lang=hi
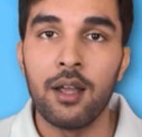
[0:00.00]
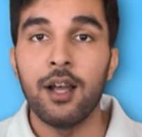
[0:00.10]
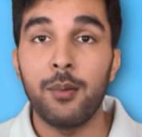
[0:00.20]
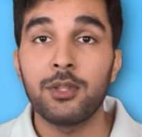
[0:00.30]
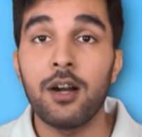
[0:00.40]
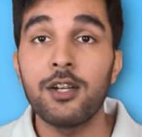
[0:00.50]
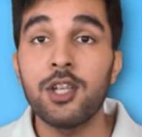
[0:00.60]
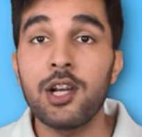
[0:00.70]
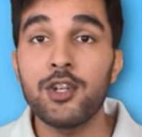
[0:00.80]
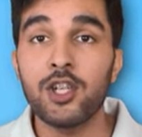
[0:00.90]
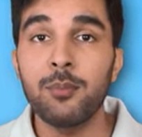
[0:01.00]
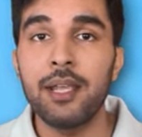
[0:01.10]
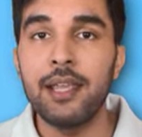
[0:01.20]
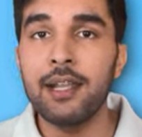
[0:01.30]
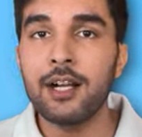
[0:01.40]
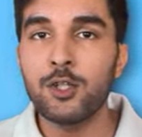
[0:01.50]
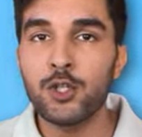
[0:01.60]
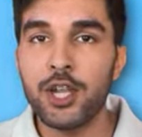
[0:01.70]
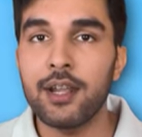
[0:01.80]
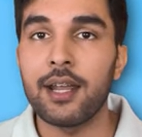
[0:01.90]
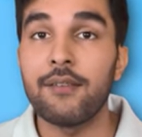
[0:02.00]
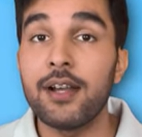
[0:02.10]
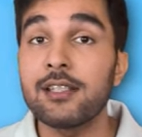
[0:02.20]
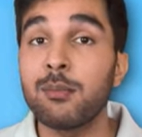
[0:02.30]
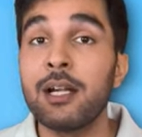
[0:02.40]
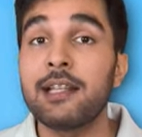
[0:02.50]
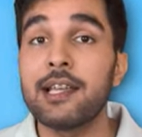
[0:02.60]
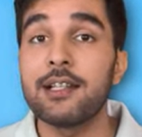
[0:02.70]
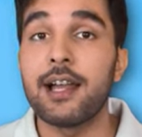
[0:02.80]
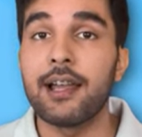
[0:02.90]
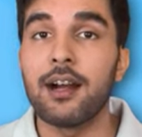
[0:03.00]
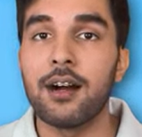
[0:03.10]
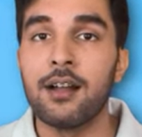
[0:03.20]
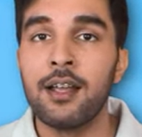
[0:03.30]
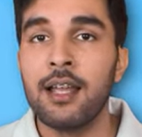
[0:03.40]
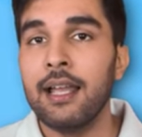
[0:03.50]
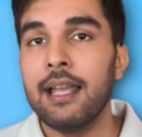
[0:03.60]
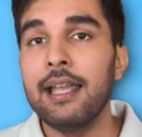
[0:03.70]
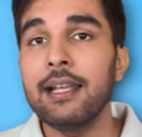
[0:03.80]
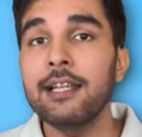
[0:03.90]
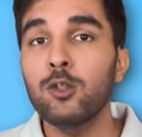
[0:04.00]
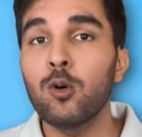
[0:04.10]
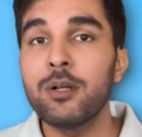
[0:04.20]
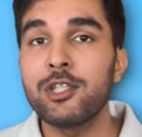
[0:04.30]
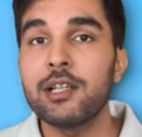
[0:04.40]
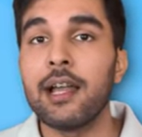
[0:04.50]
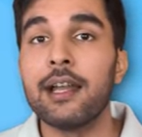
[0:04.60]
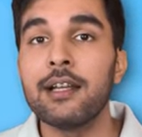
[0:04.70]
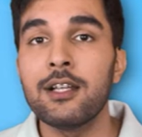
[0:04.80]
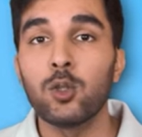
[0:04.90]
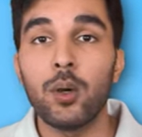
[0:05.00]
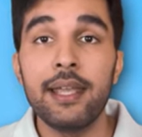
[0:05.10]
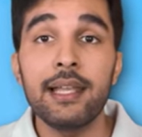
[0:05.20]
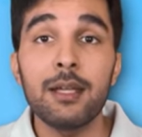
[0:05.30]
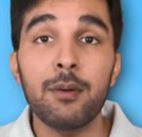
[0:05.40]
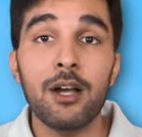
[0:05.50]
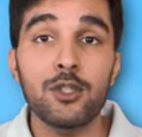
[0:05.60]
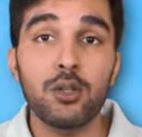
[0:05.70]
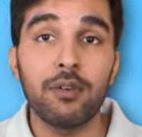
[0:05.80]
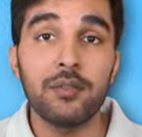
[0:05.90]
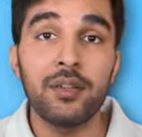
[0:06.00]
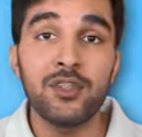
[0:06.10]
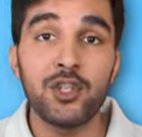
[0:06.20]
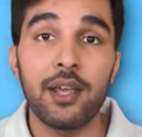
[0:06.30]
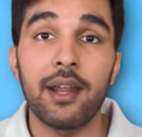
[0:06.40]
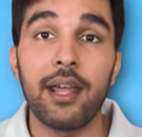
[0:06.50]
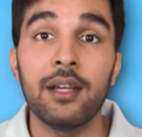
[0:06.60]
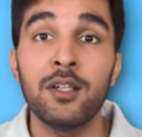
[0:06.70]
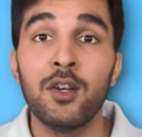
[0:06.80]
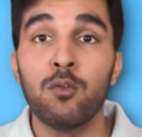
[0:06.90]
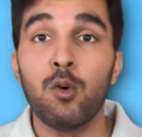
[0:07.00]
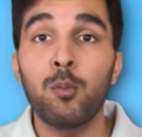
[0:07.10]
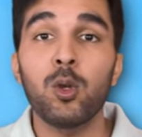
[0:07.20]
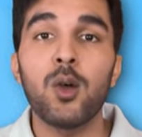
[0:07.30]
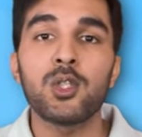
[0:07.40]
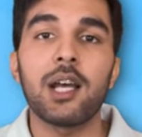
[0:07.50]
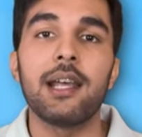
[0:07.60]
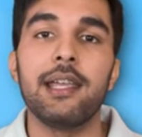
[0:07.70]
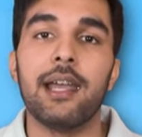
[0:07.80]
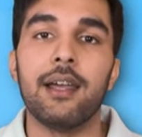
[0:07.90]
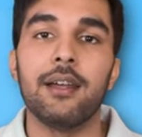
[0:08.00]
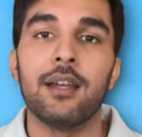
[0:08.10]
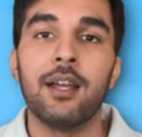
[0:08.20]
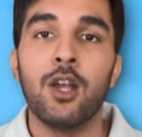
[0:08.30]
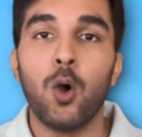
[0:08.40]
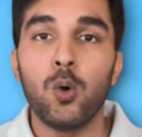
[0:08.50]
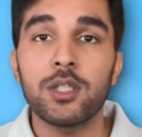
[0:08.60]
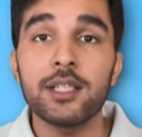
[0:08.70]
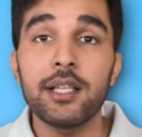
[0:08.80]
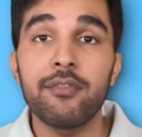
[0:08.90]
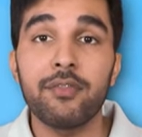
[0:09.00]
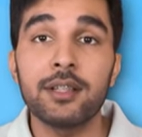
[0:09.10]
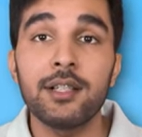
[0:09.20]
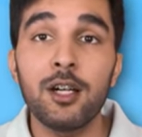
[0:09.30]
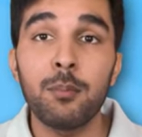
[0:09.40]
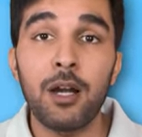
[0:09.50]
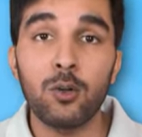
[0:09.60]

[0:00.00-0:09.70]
अब थर्ड जनरेशन में ए का जो शेयर है वही स्प्लिट किया जाएगा ए के दो बच्चे हैं तो ए के पास जो वन फिफ्थ शेयर है वो पूरा उसका नहीं है उसका सिर्फ वन थर्ड पार्ट